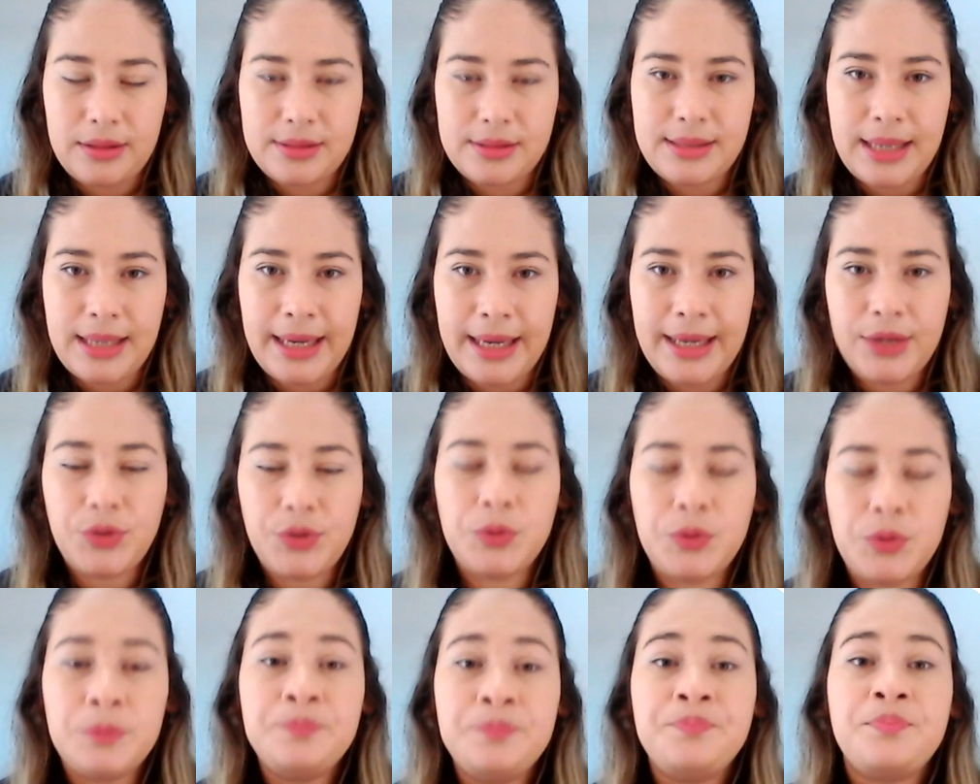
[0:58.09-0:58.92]

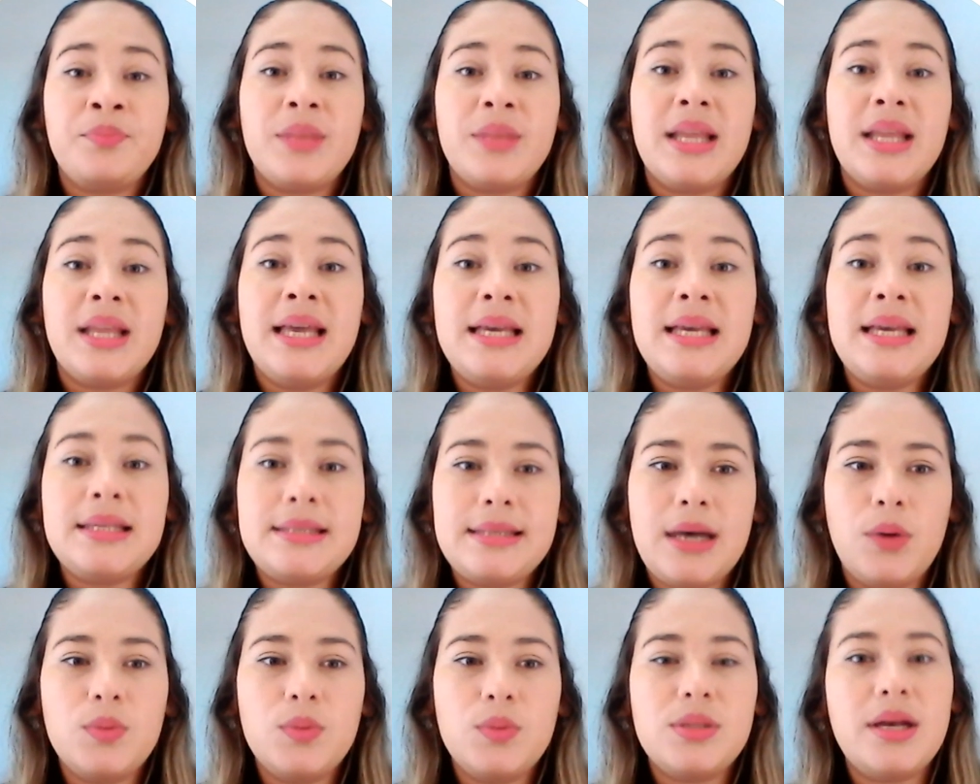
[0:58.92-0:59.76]
certo? que
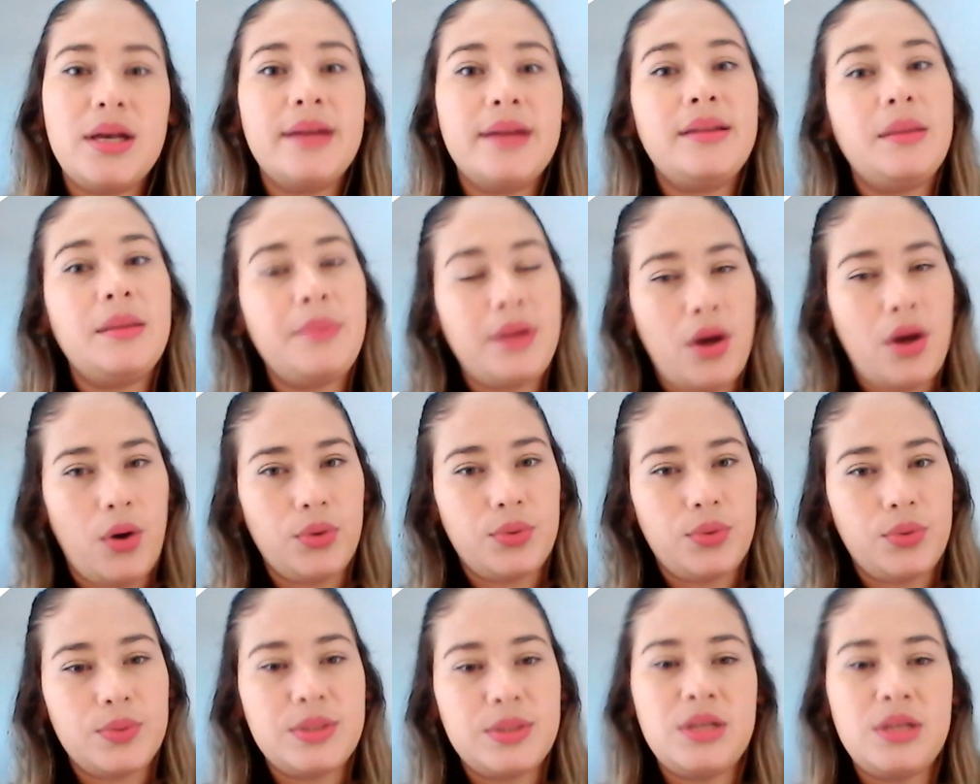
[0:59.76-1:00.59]
são os
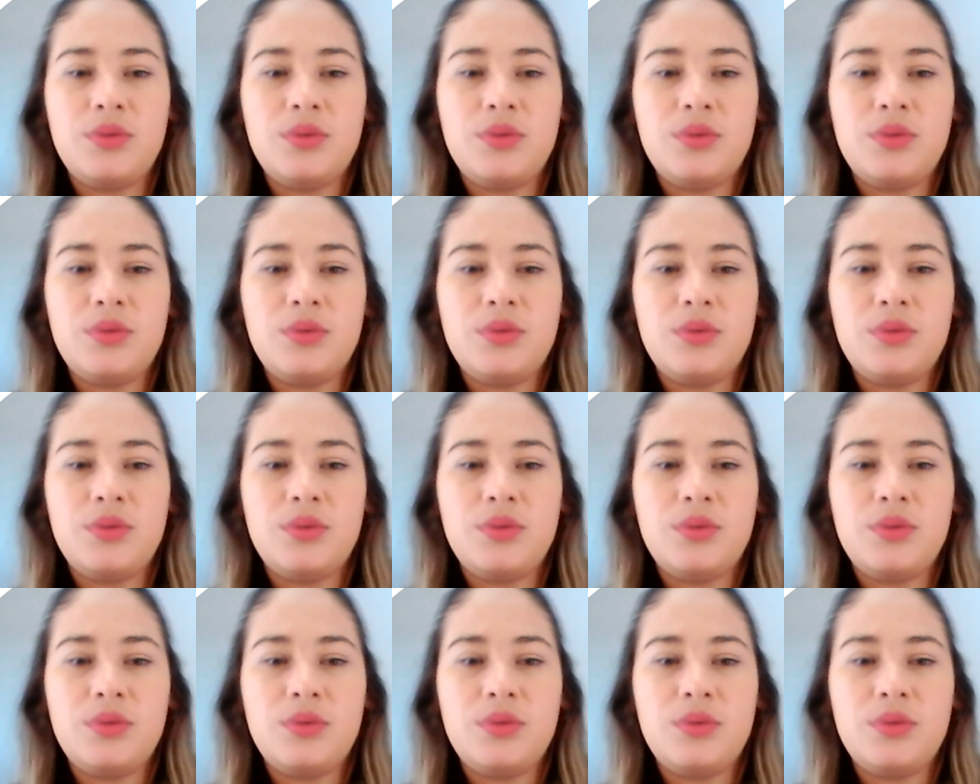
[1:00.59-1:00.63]
antibióticos e